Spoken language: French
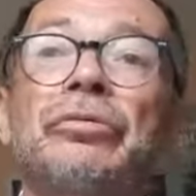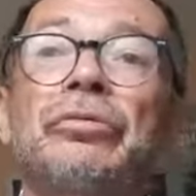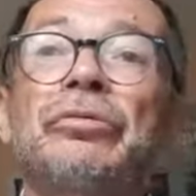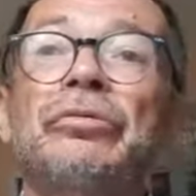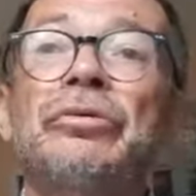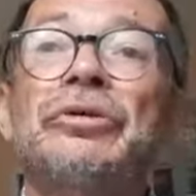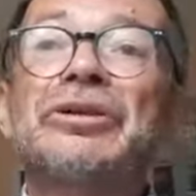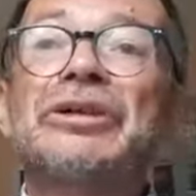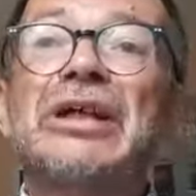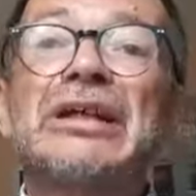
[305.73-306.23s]

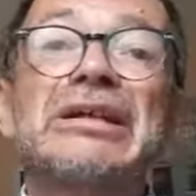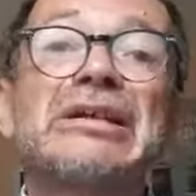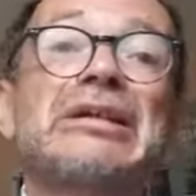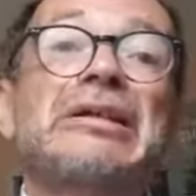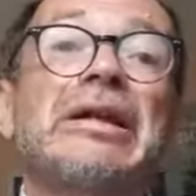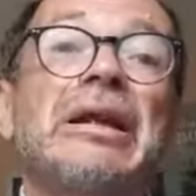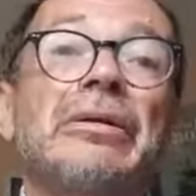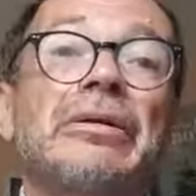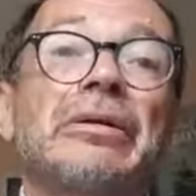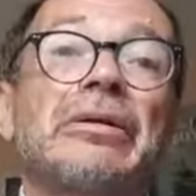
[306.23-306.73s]
d'une salle
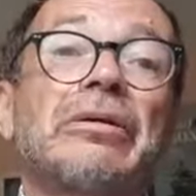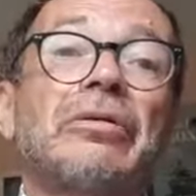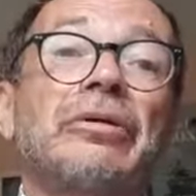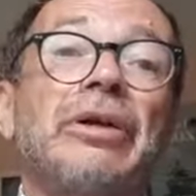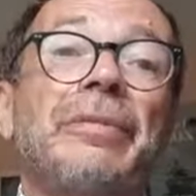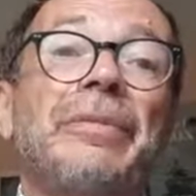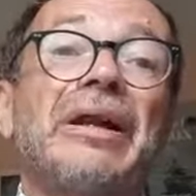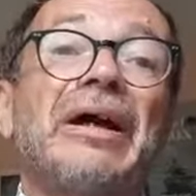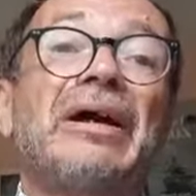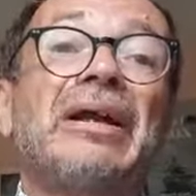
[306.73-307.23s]
qu'on
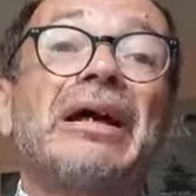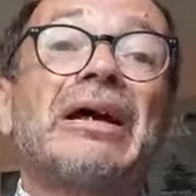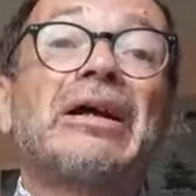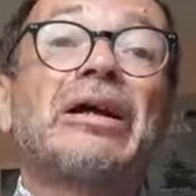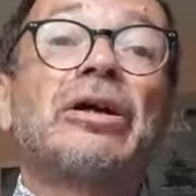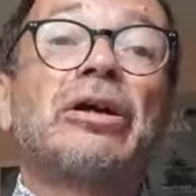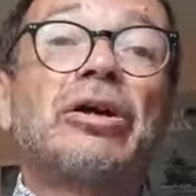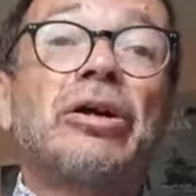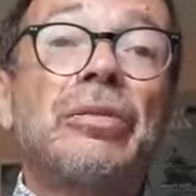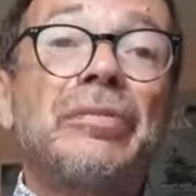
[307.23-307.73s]
appellera la
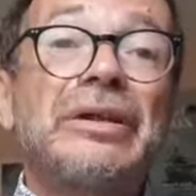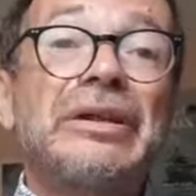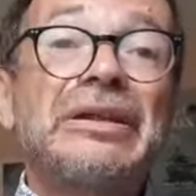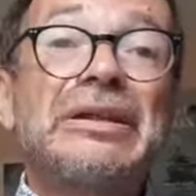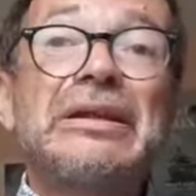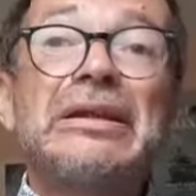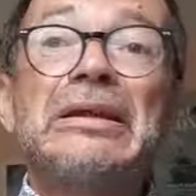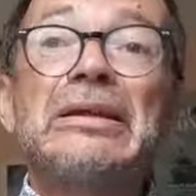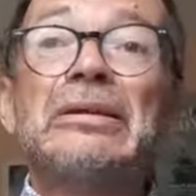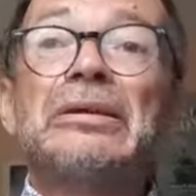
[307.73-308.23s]

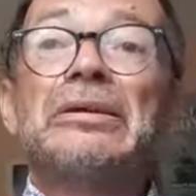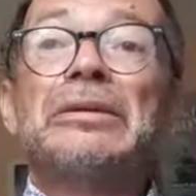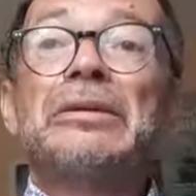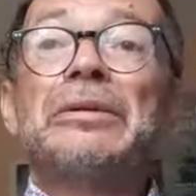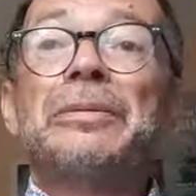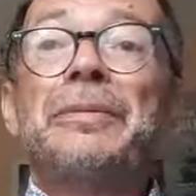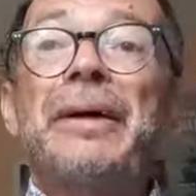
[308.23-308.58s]
comédie euh,